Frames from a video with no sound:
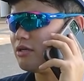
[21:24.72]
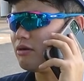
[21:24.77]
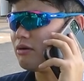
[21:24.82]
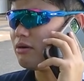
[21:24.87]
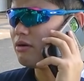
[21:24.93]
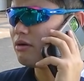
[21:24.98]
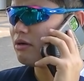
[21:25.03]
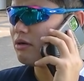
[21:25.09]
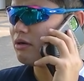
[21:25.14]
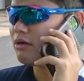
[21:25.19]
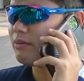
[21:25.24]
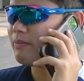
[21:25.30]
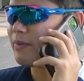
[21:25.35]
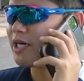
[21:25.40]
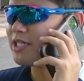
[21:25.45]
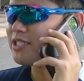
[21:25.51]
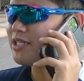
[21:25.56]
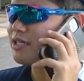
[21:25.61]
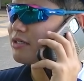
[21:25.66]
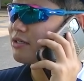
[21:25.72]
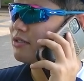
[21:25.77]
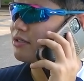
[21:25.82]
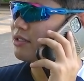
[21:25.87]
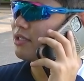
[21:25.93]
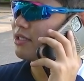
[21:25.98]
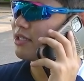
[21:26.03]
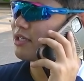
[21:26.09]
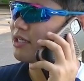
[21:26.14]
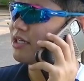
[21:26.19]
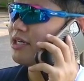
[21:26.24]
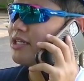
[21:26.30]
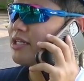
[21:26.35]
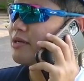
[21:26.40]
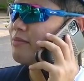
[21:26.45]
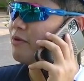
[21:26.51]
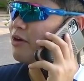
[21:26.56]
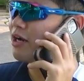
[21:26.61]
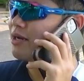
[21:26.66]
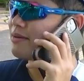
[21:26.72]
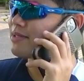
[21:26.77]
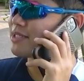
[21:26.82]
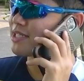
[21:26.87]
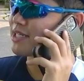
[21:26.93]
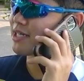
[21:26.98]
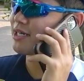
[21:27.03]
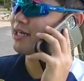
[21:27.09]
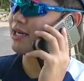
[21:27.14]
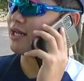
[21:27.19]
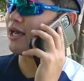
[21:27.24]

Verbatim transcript: 度マサ君に聞いてもらえませんか